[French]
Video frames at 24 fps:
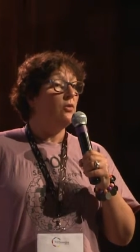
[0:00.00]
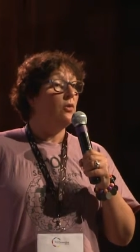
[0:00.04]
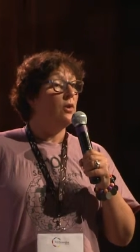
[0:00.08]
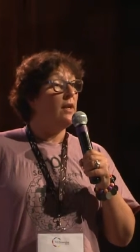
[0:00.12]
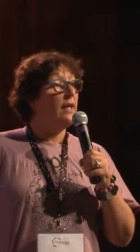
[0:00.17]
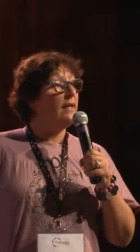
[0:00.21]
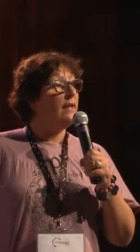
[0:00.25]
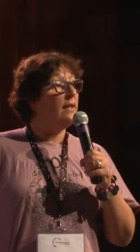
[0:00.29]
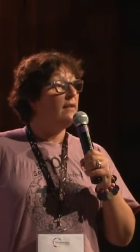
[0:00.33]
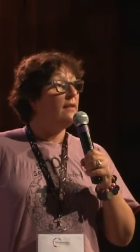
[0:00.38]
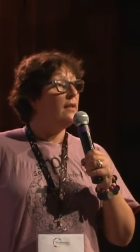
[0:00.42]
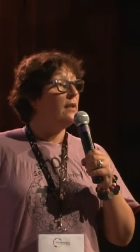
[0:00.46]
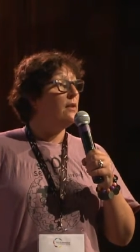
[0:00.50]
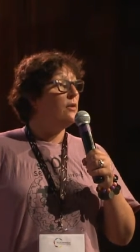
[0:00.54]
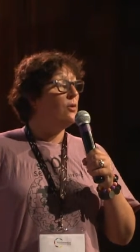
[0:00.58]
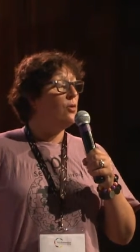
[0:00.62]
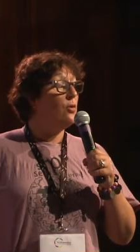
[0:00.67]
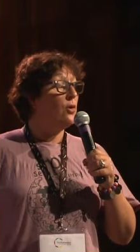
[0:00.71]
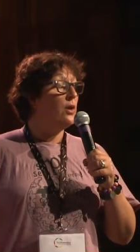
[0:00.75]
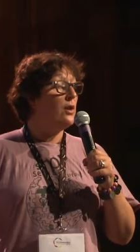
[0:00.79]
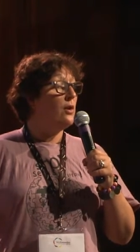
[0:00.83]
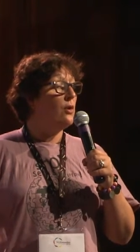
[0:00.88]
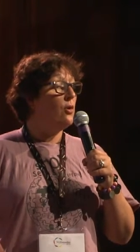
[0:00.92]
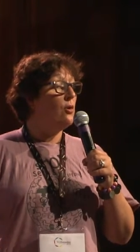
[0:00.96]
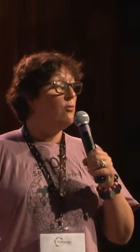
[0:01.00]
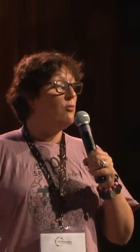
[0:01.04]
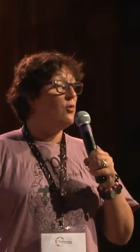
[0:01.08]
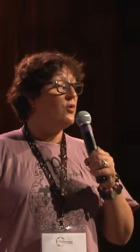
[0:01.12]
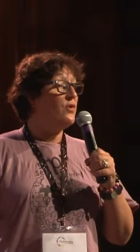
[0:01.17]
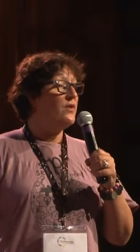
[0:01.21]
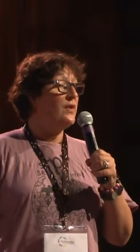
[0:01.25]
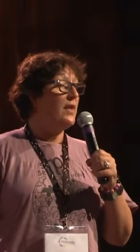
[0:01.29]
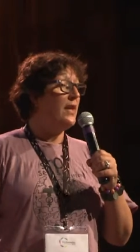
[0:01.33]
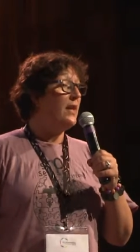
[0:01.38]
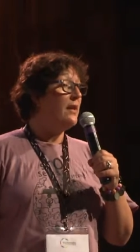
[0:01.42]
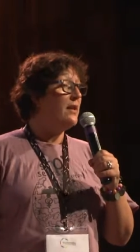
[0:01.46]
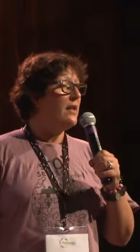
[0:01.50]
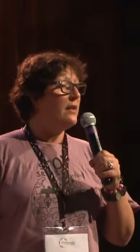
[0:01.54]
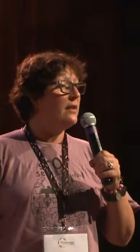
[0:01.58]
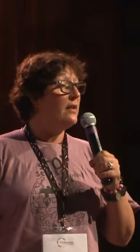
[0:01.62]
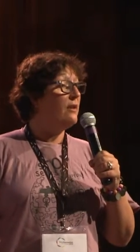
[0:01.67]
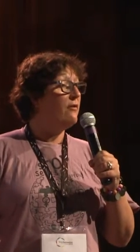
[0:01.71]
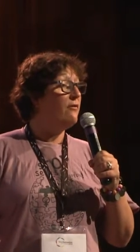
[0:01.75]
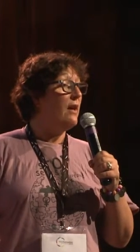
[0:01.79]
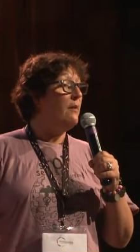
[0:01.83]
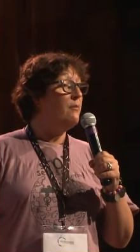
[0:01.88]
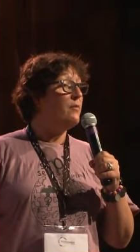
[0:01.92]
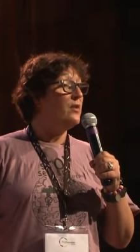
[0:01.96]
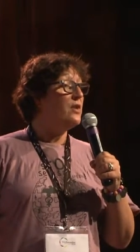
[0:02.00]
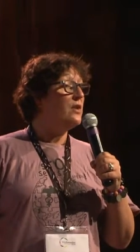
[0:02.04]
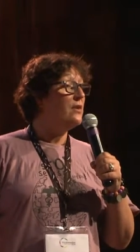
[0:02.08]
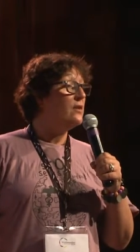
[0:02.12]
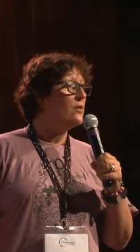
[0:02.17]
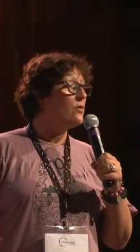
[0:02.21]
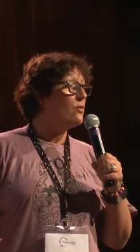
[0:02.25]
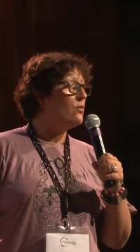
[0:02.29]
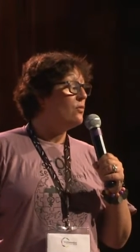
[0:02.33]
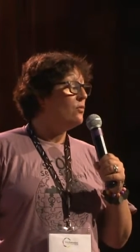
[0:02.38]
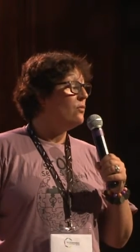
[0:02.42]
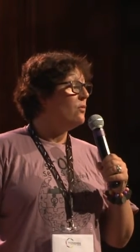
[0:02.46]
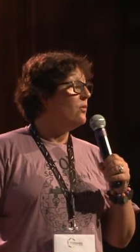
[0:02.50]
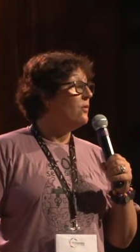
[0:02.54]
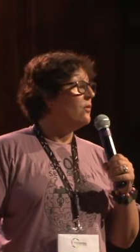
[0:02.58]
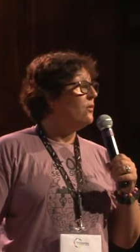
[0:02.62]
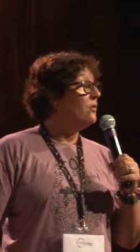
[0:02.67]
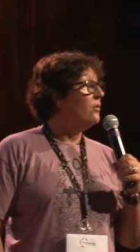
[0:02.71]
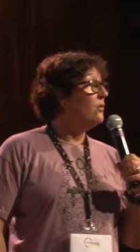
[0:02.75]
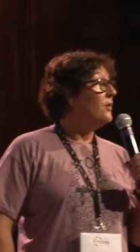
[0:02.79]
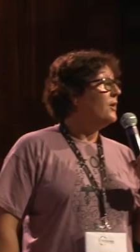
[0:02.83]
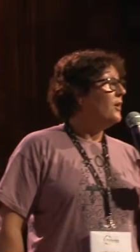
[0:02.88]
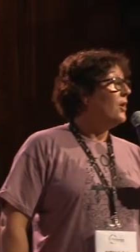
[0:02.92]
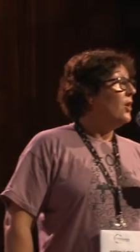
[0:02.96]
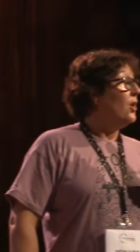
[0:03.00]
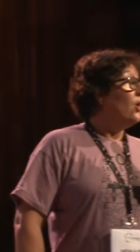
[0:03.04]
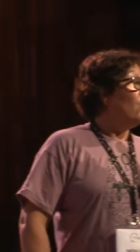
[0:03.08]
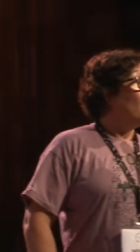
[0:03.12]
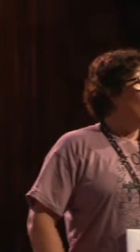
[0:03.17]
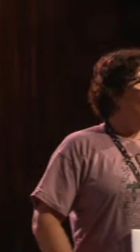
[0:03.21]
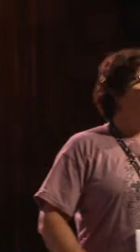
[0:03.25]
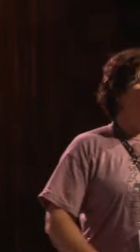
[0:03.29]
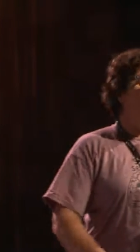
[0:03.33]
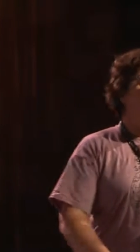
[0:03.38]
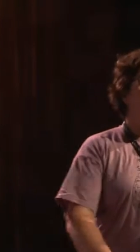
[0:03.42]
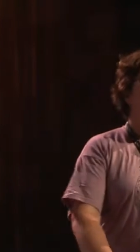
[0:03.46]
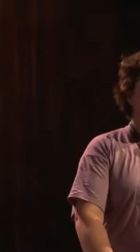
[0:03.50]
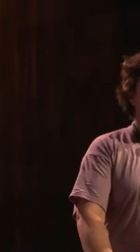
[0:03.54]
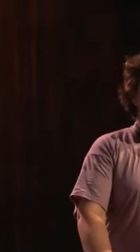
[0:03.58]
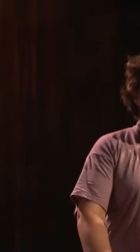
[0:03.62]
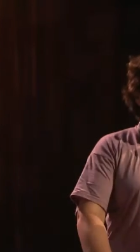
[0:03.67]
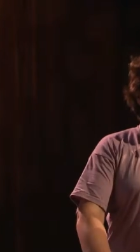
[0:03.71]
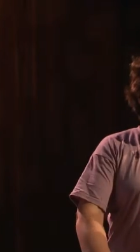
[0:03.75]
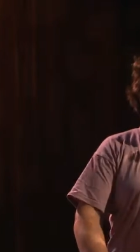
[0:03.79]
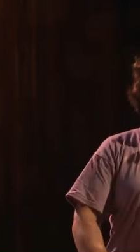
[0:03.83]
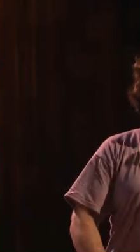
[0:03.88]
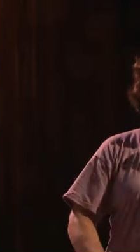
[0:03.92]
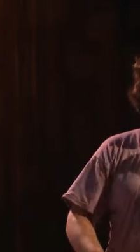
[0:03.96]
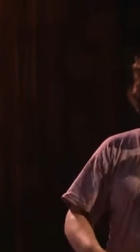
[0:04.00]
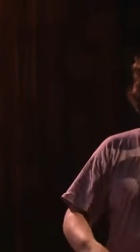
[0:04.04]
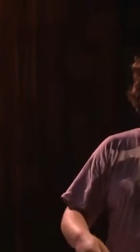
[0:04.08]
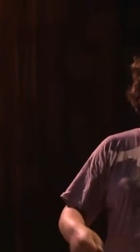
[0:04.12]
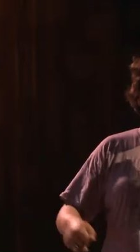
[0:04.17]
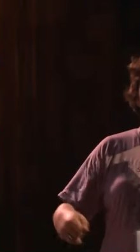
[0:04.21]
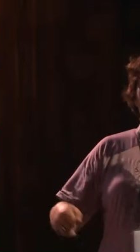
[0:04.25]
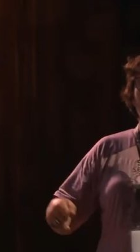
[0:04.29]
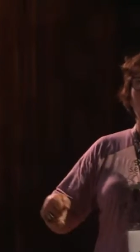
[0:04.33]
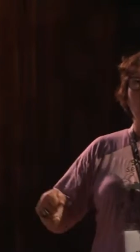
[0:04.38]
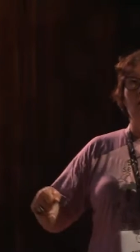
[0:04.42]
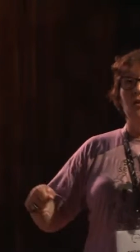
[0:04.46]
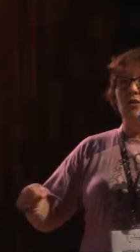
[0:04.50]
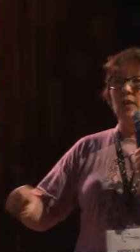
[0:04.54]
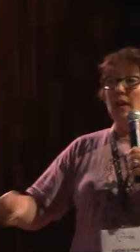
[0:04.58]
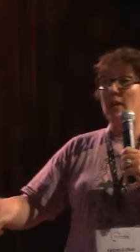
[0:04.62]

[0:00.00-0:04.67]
Dans la catégorie romancière, il y a des femmes qui sont euh, auteurs, euh,